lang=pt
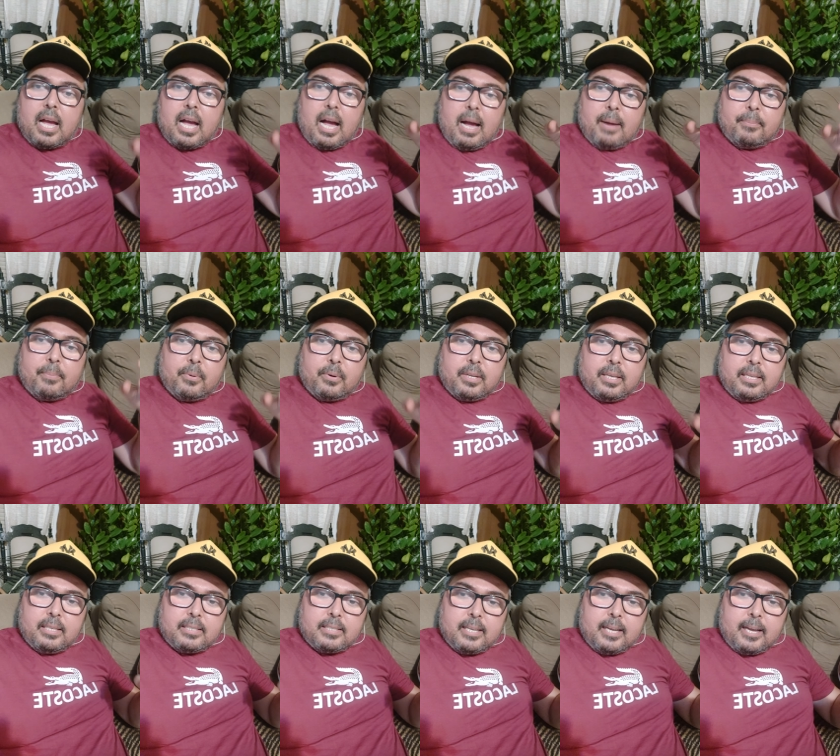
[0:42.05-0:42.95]
a
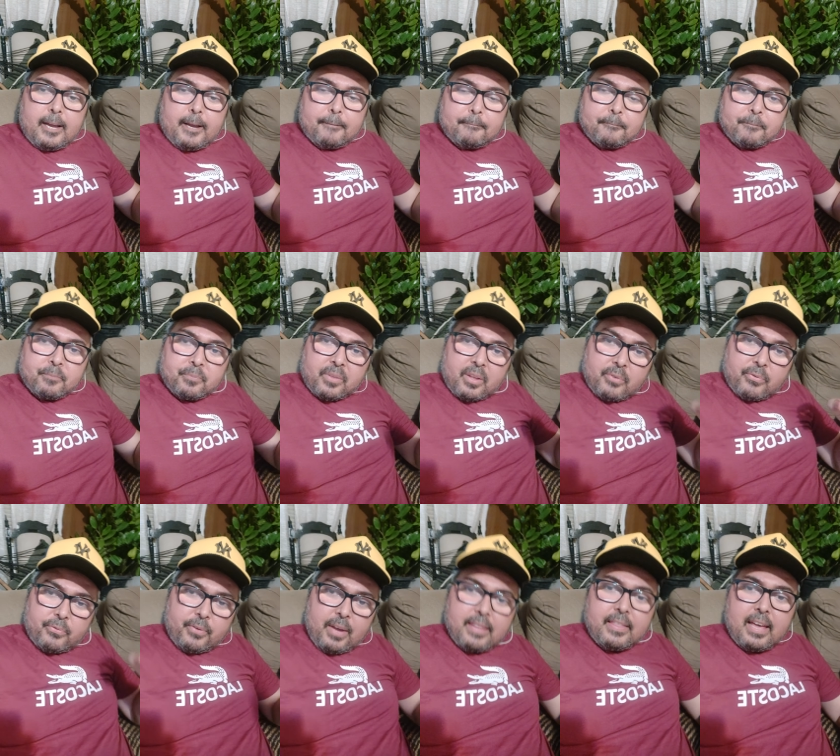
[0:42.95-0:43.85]
polícia
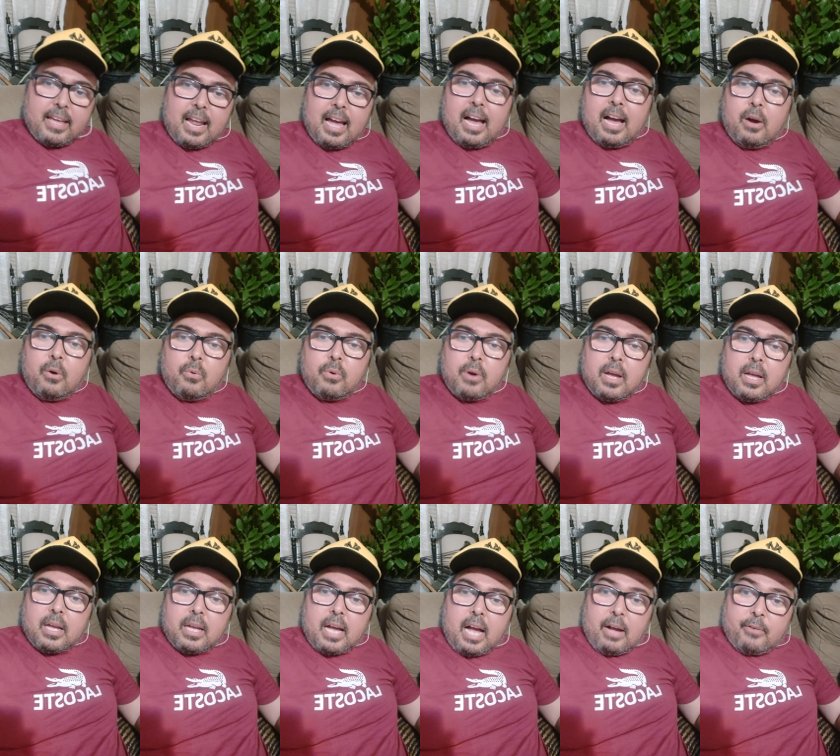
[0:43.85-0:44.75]
federal,
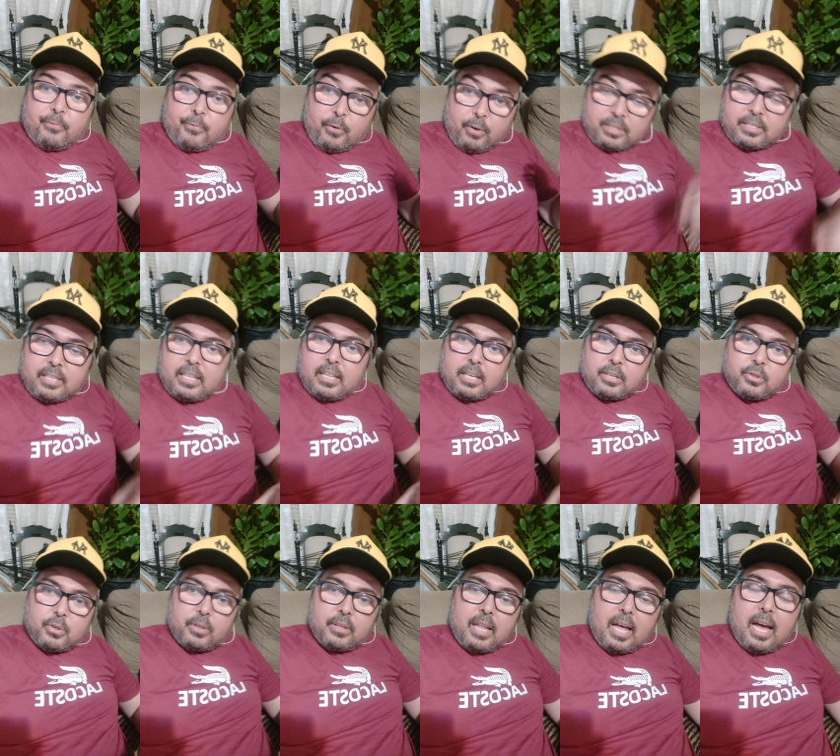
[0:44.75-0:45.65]
a Força
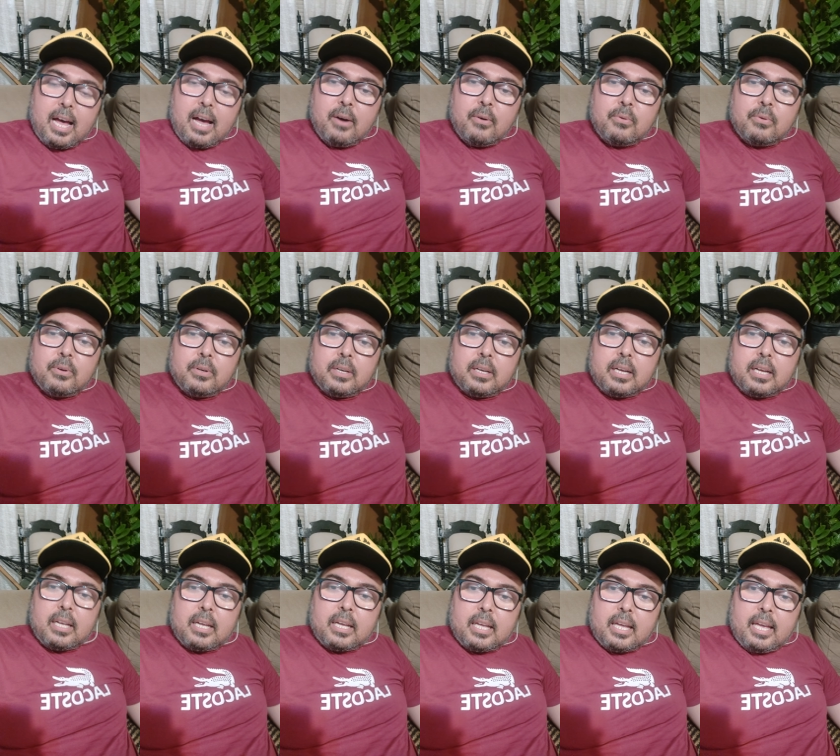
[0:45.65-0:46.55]
Nacional,
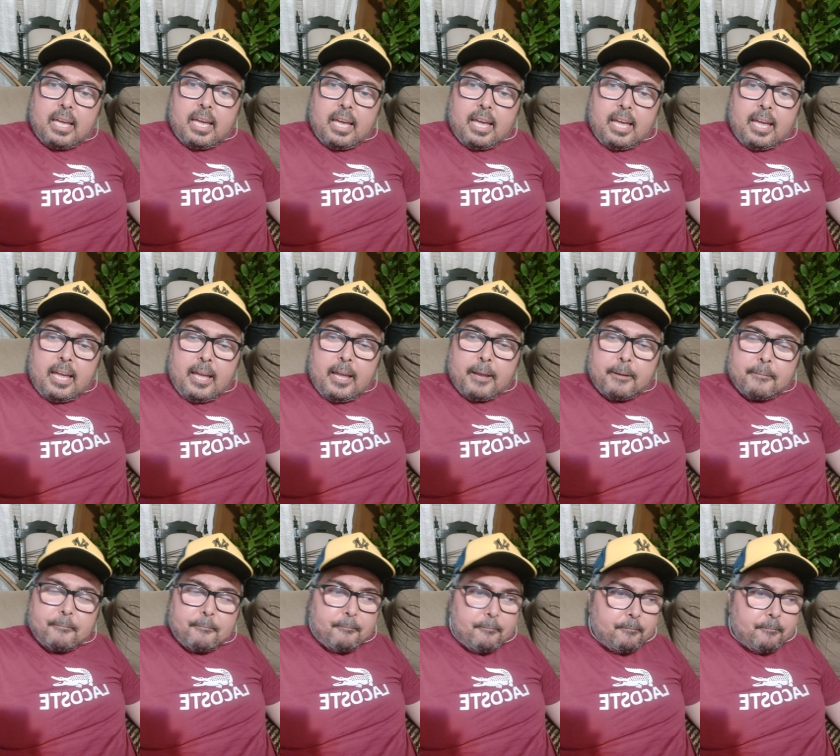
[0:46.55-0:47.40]
é,